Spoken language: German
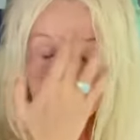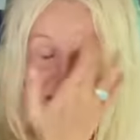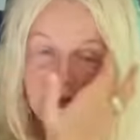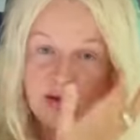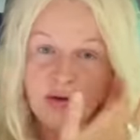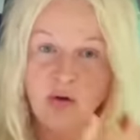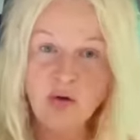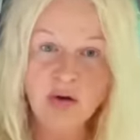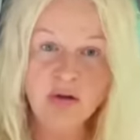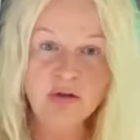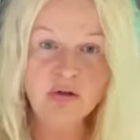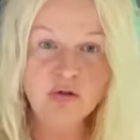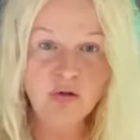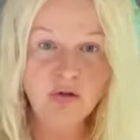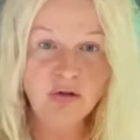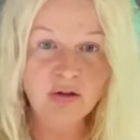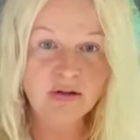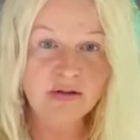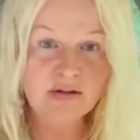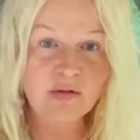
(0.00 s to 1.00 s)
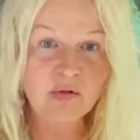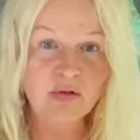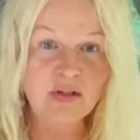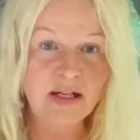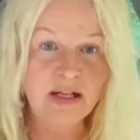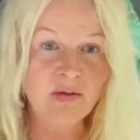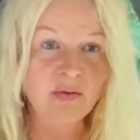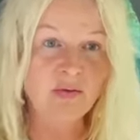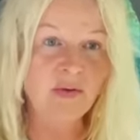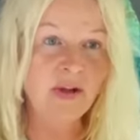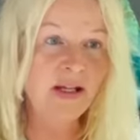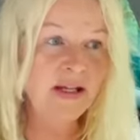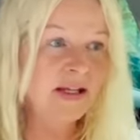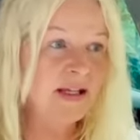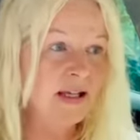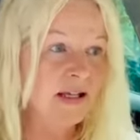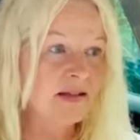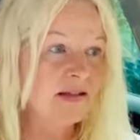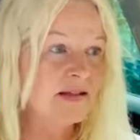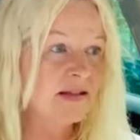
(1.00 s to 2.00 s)
ich gehöre schon noch zu denen. Wenn ich
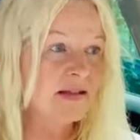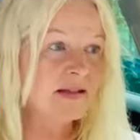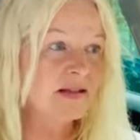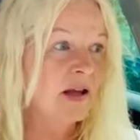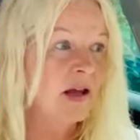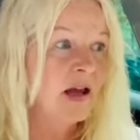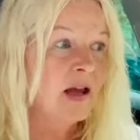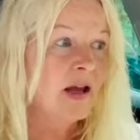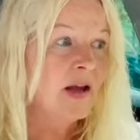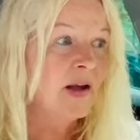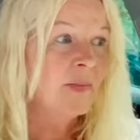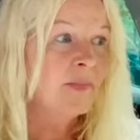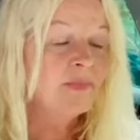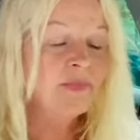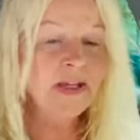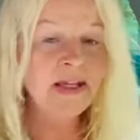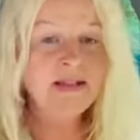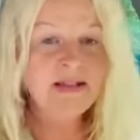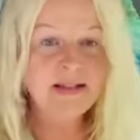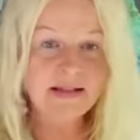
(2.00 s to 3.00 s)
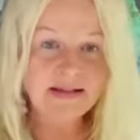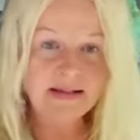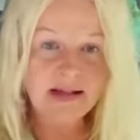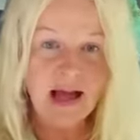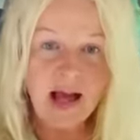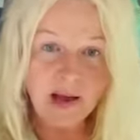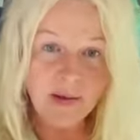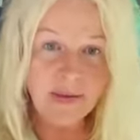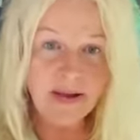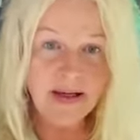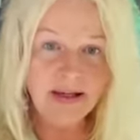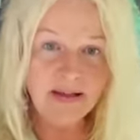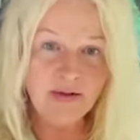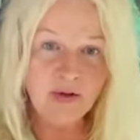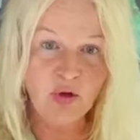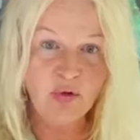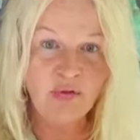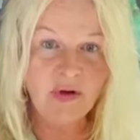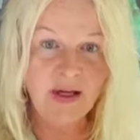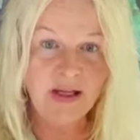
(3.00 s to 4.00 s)
jetzt nicht diese Arbeit
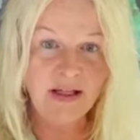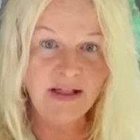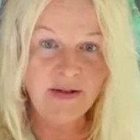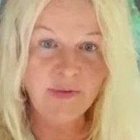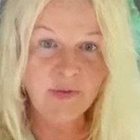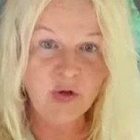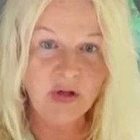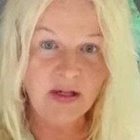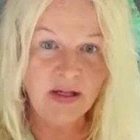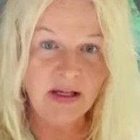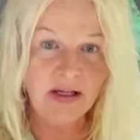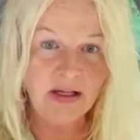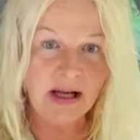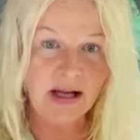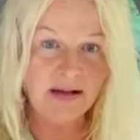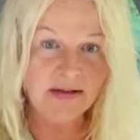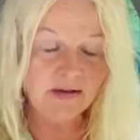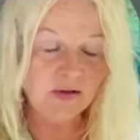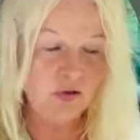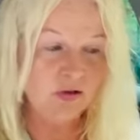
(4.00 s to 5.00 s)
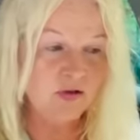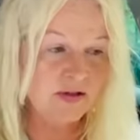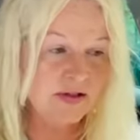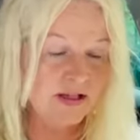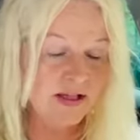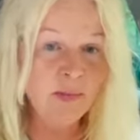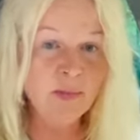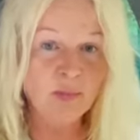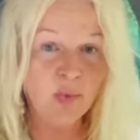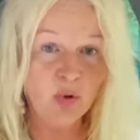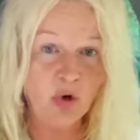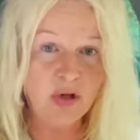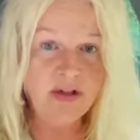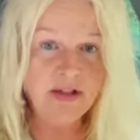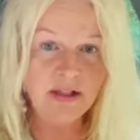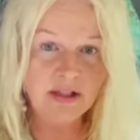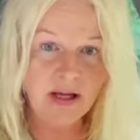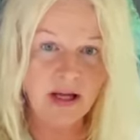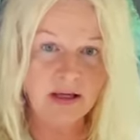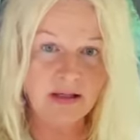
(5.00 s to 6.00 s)
noch verrichten würde in den alten Systemen,
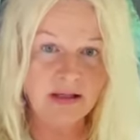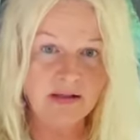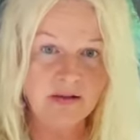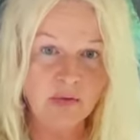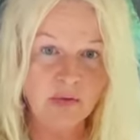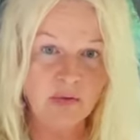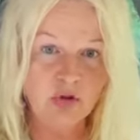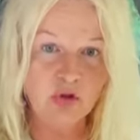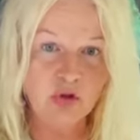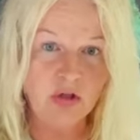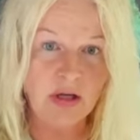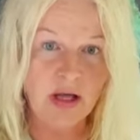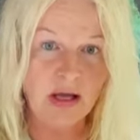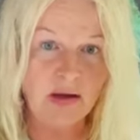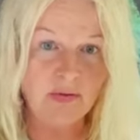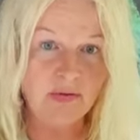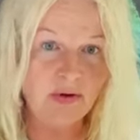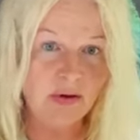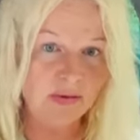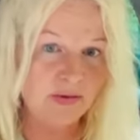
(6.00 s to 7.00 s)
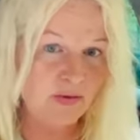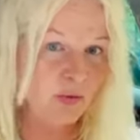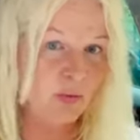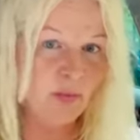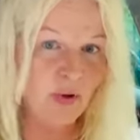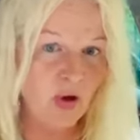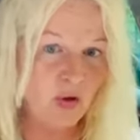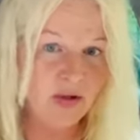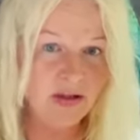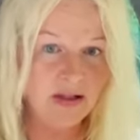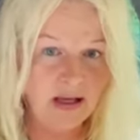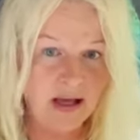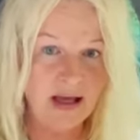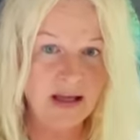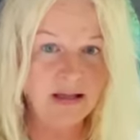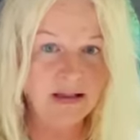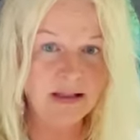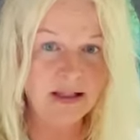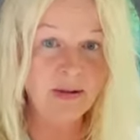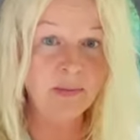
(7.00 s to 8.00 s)
bräuchte ich gar nicht so viel Schlaf. Aber so brauche ich
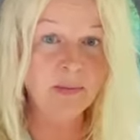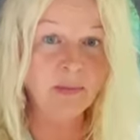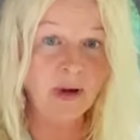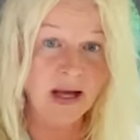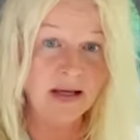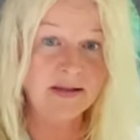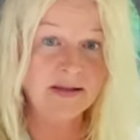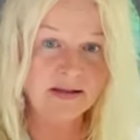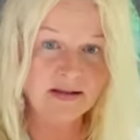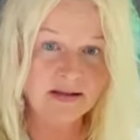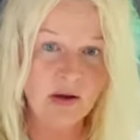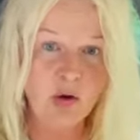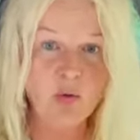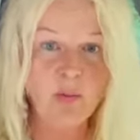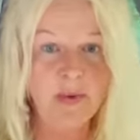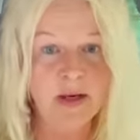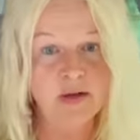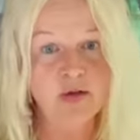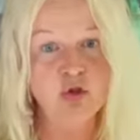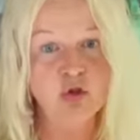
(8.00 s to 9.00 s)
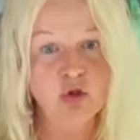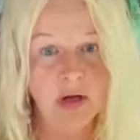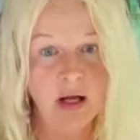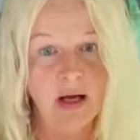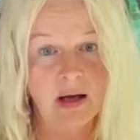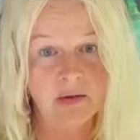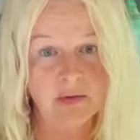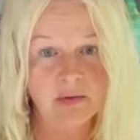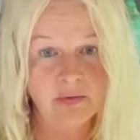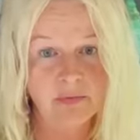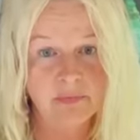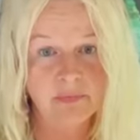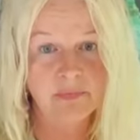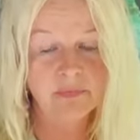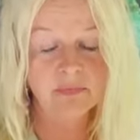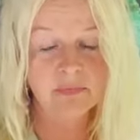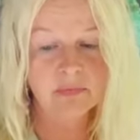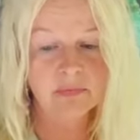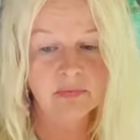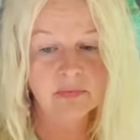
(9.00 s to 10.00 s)
eigentlich meistens auch meinen Schlaf.
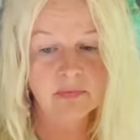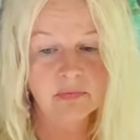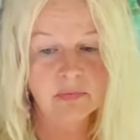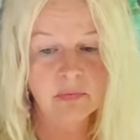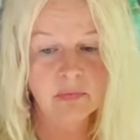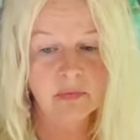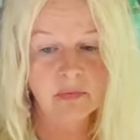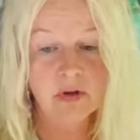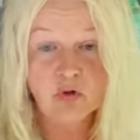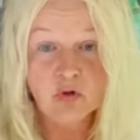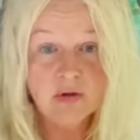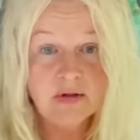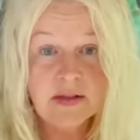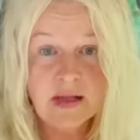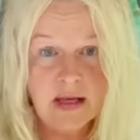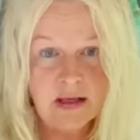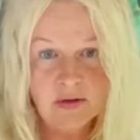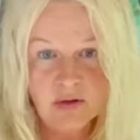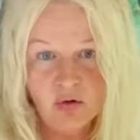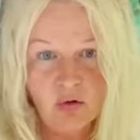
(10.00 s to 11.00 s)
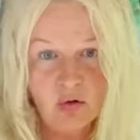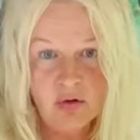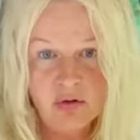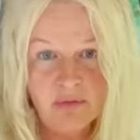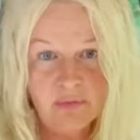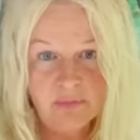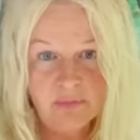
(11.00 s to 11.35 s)
Zurzeit noch.